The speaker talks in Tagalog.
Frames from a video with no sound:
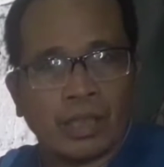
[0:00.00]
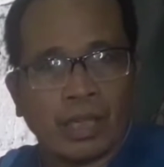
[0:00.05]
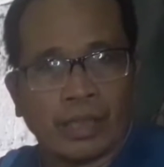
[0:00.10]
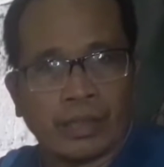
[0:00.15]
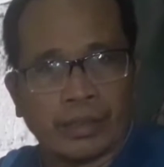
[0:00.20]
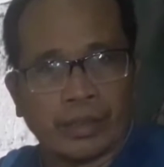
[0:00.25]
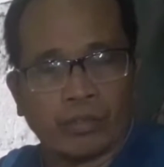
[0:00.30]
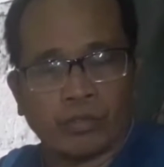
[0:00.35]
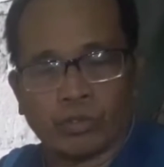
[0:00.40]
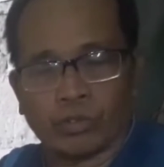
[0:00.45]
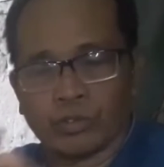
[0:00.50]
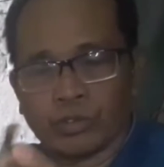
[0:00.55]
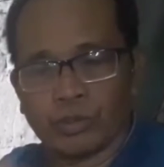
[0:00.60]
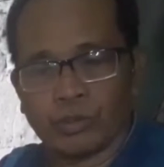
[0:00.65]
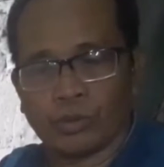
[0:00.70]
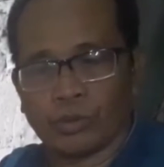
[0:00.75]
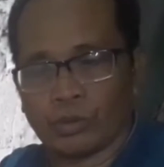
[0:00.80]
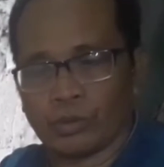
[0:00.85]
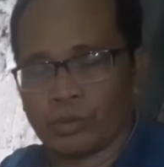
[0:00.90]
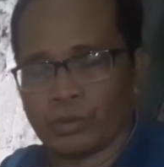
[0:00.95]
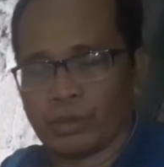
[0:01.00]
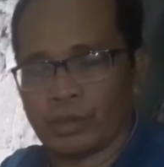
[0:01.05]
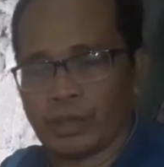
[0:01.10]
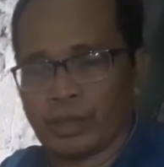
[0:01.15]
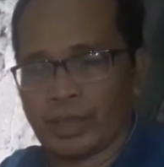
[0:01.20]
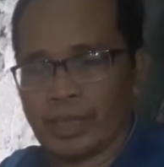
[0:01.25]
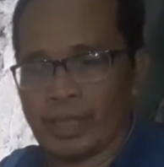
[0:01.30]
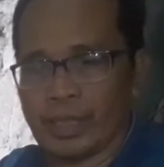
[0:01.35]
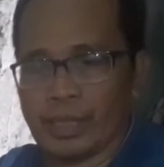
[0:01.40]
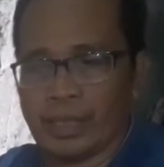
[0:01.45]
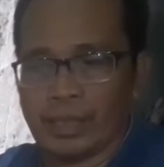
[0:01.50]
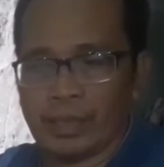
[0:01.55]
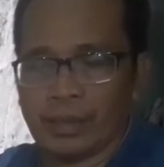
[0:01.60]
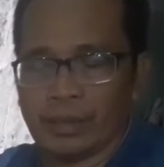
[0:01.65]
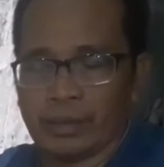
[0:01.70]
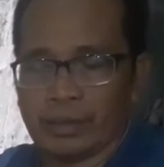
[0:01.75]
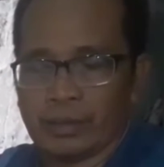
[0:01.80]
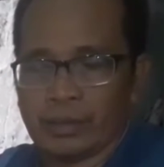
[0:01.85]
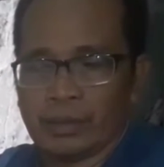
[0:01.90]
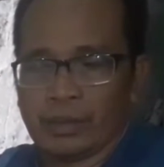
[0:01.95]
agriculture kaya
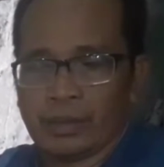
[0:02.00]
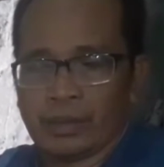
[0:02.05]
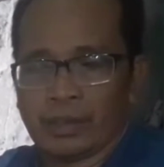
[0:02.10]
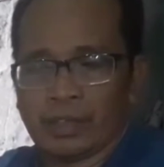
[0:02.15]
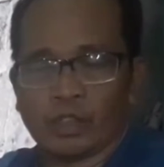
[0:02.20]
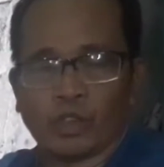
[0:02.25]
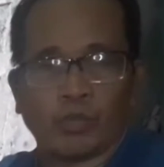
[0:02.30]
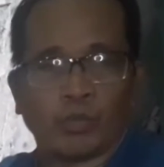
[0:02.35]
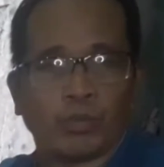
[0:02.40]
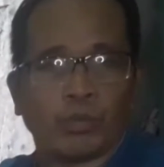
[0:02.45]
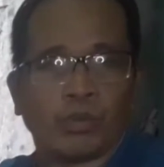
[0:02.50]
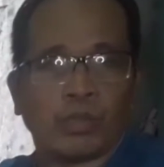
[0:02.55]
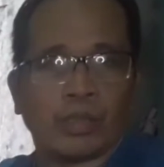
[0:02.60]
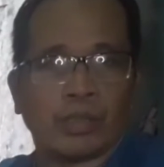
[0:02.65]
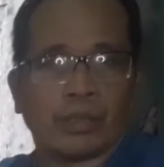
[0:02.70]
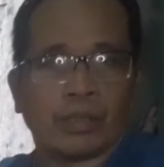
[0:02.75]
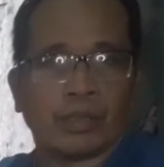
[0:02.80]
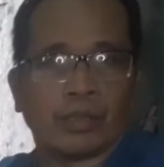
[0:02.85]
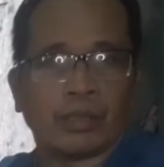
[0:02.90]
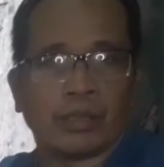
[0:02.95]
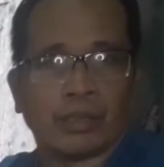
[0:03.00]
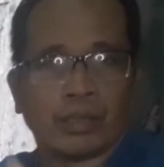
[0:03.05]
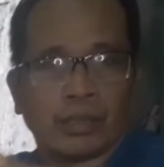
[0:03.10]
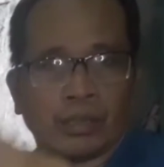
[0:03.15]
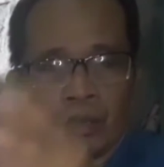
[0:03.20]
ito po ang